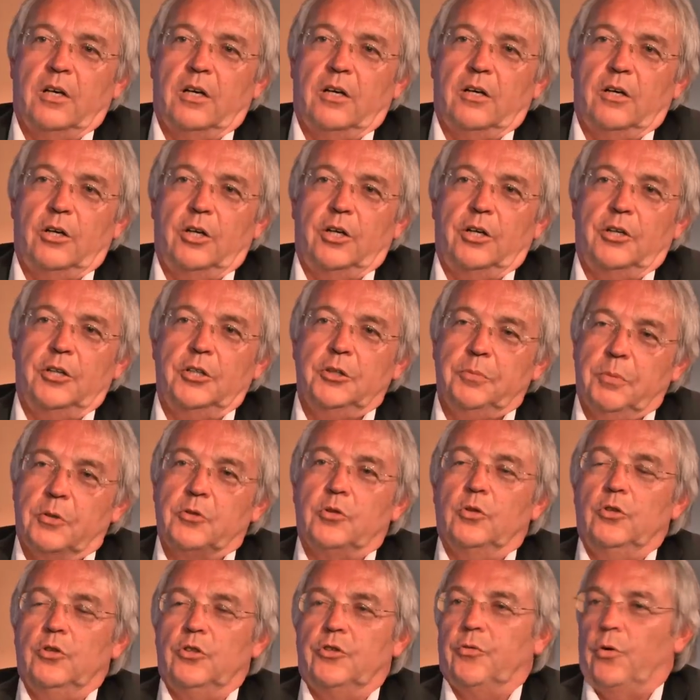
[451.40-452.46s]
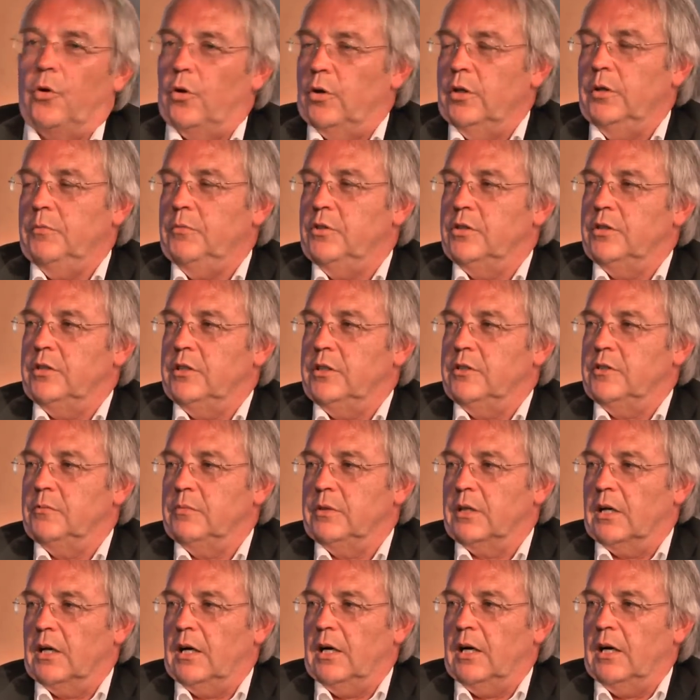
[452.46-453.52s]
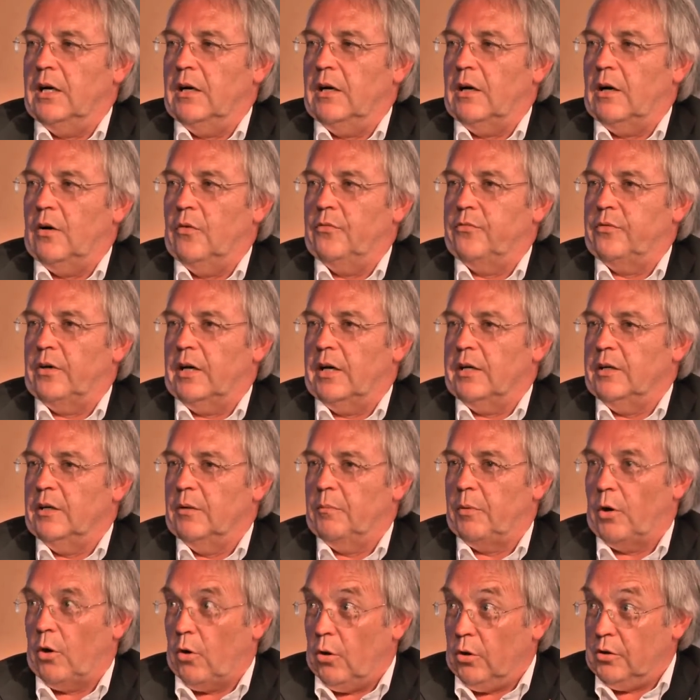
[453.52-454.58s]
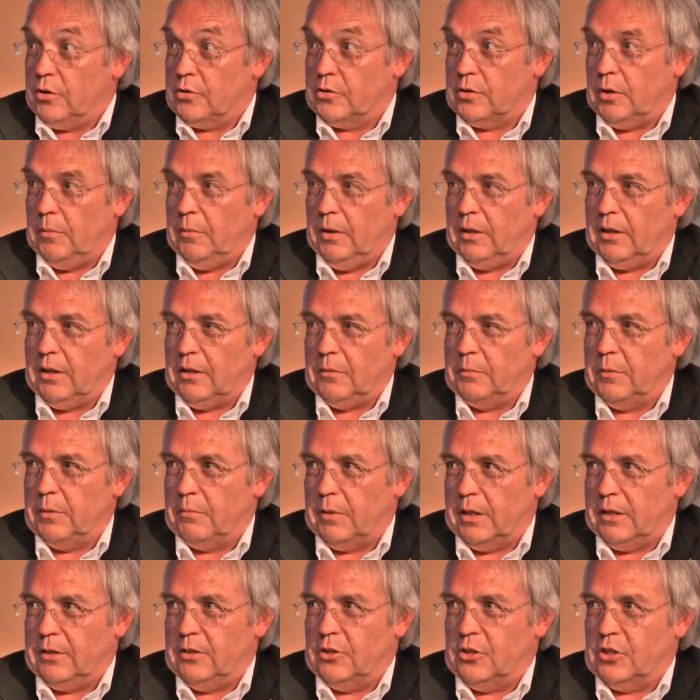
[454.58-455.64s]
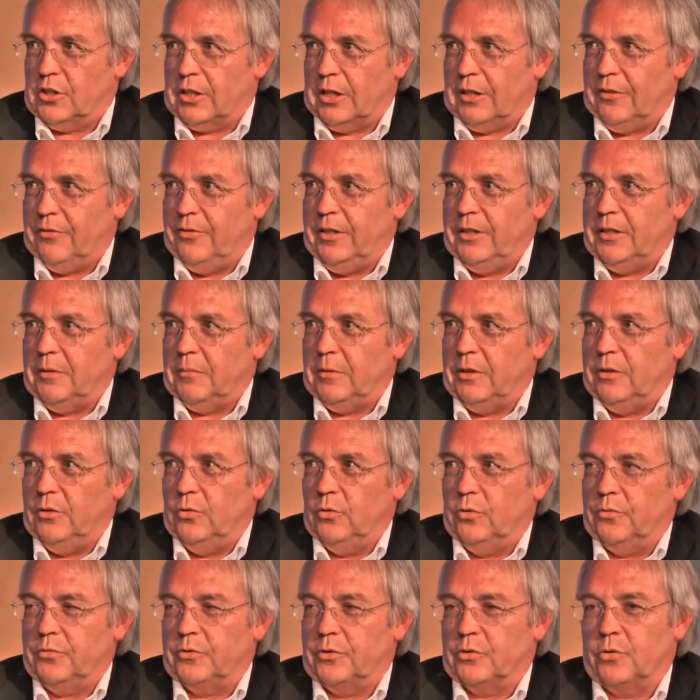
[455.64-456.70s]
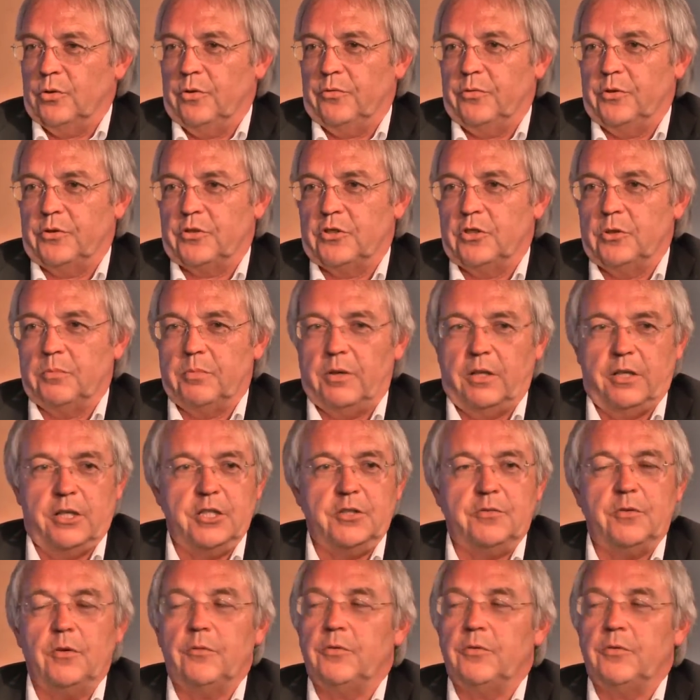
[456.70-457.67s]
äh, ich persönlich freue mich in diesem Jahr auf eine barocke Sommernacht mit Martin Stadtfeld im Innenhof des Kurfürstlichen Palais,